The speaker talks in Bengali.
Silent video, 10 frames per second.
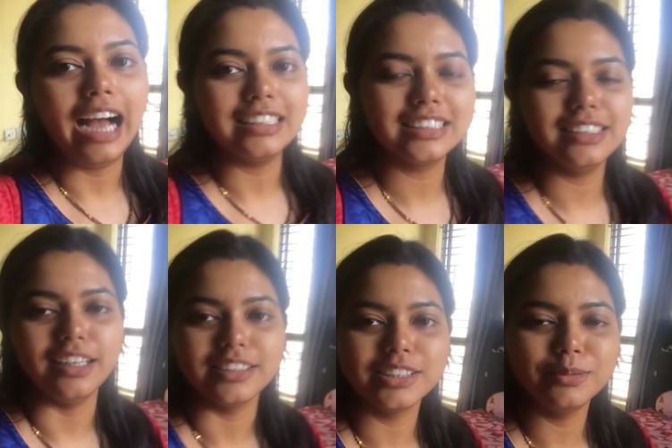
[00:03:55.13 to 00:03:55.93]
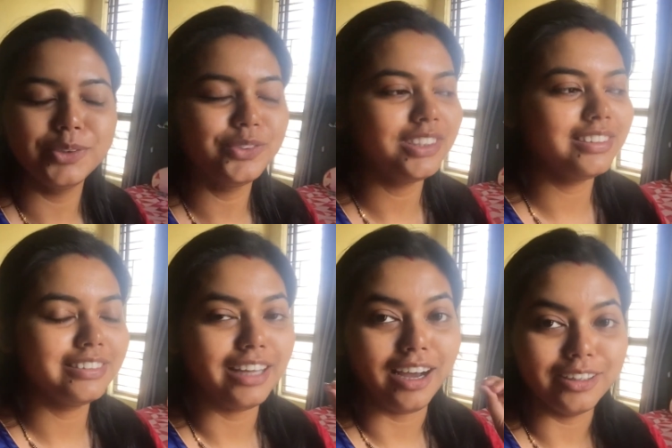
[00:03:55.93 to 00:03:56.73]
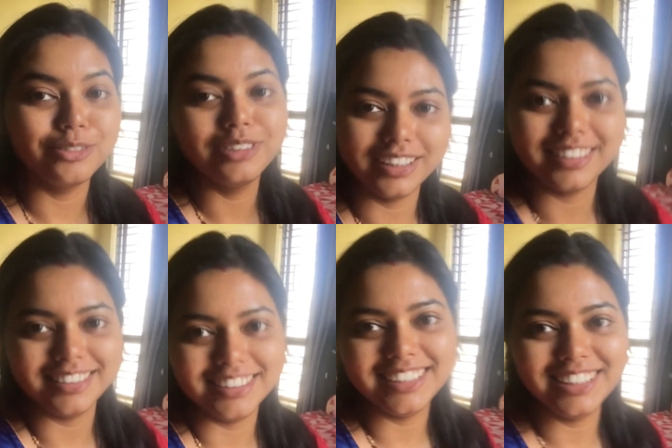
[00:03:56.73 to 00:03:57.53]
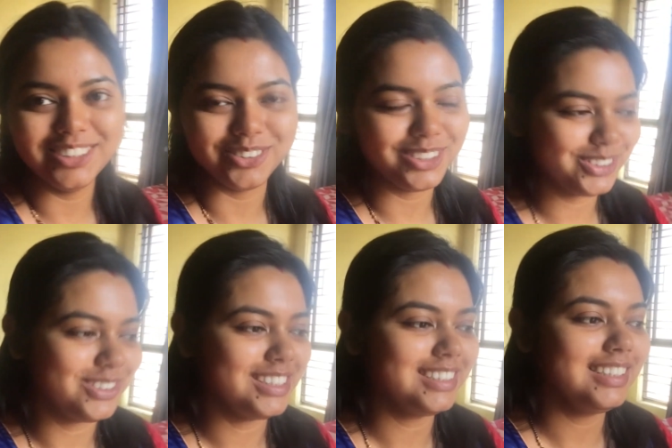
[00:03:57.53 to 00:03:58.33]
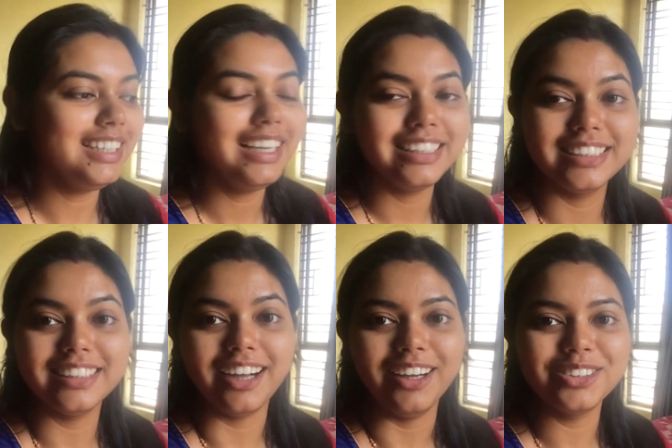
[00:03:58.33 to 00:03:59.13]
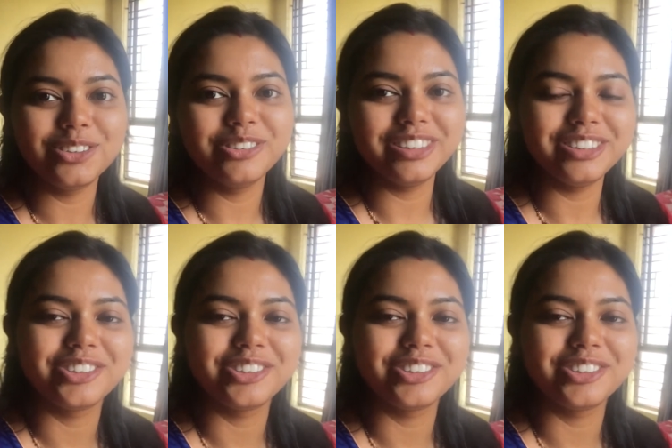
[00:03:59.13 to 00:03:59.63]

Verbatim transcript: আজকে লাঞ্চের মেনুতে দারুণ একটা জিনিস হতে চলেছে যেটা খাওয়ার জন্য জাস্ট